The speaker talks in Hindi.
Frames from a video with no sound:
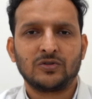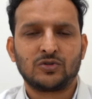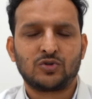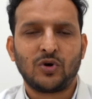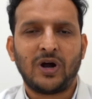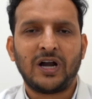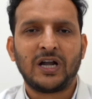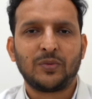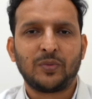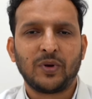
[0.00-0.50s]

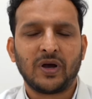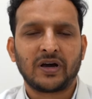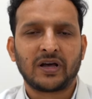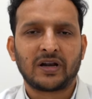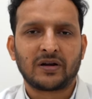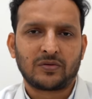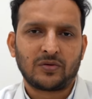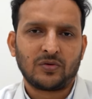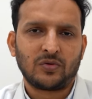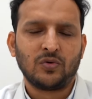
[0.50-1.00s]
जॉइंट पे
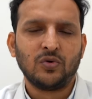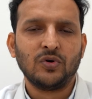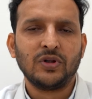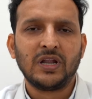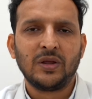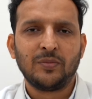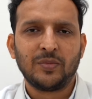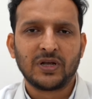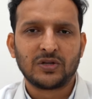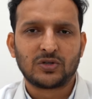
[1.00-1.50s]
अगर
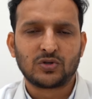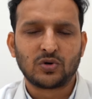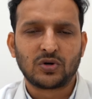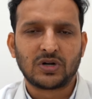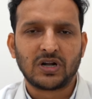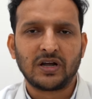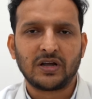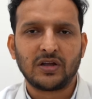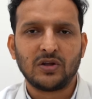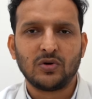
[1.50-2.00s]
कोहनी में
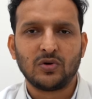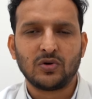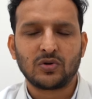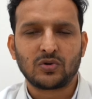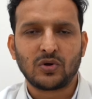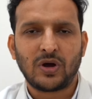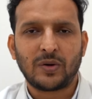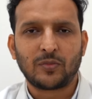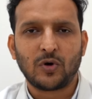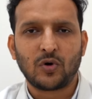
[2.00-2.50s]
चोट लगी हो
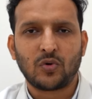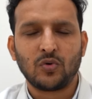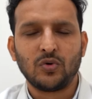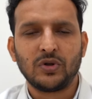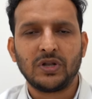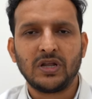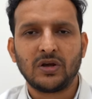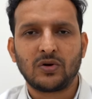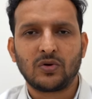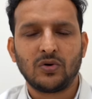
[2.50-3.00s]
तो आपको
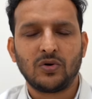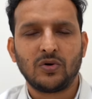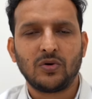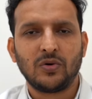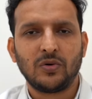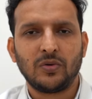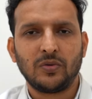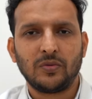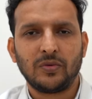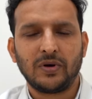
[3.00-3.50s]
कोहनी को
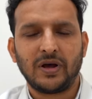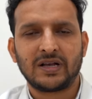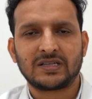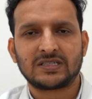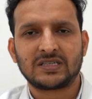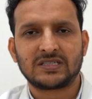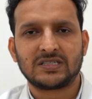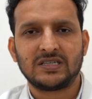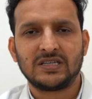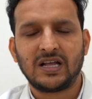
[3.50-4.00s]

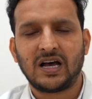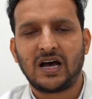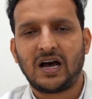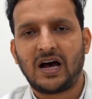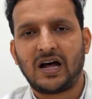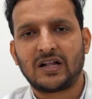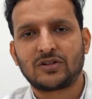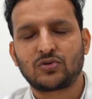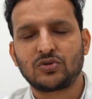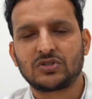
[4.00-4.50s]
ऐसे सीधा
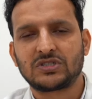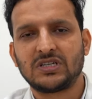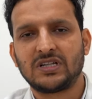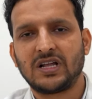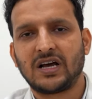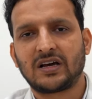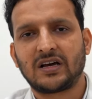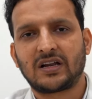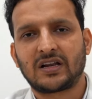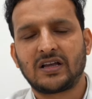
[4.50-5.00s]
हाथ को
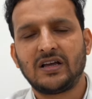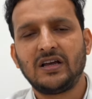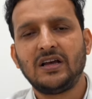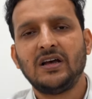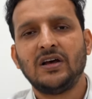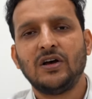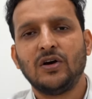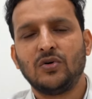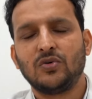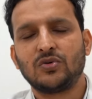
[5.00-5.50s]
सीधा करके
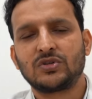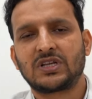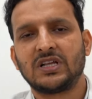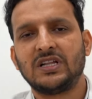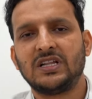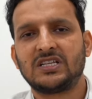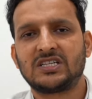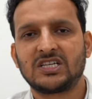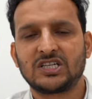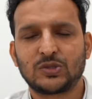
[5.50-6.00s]
उसके
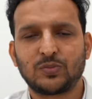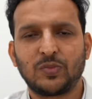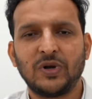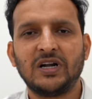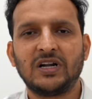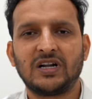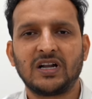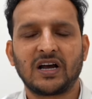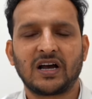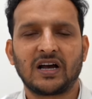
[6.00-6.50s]
नीचे
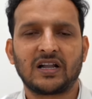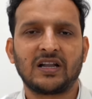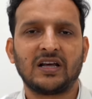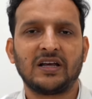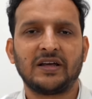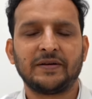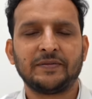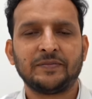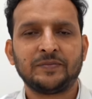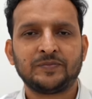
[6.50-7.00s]
स्प्लिंट लगाना
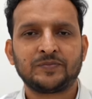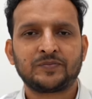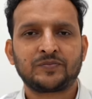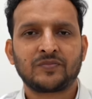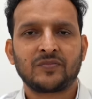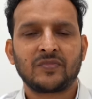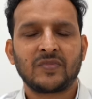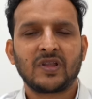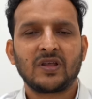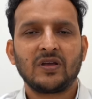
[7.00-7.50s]
है
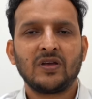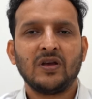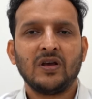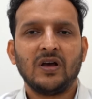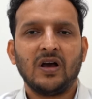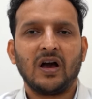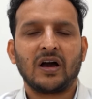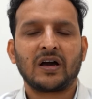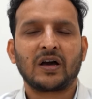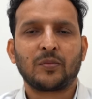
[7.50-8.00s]

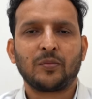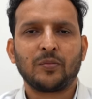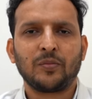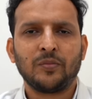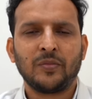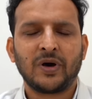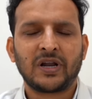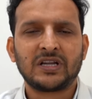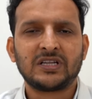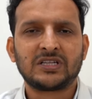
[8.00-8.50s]
अगर
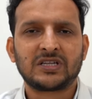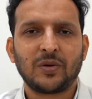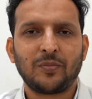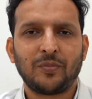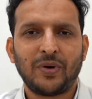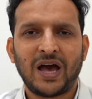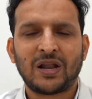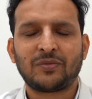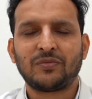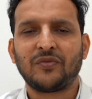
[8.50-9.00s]
मरीज के
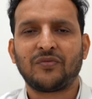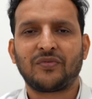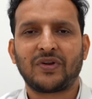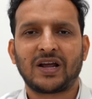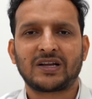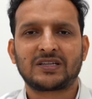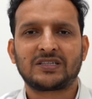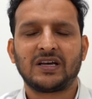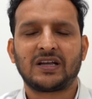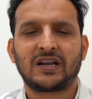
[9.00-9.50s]
पैर में
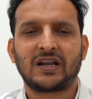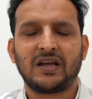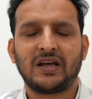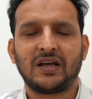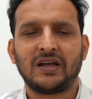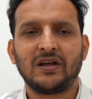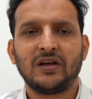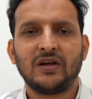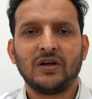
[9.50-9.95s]
फ्रैक्चर है